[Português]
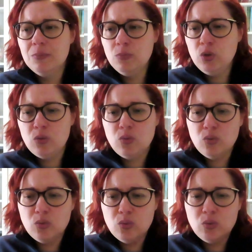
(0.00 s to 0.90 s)

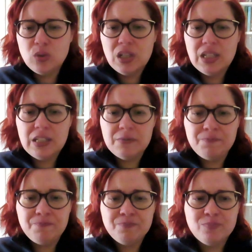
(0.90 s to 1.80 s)
muito,
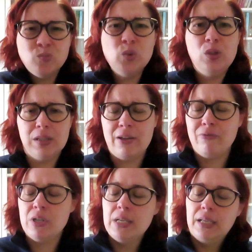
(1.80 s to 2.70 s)
uh, muito leve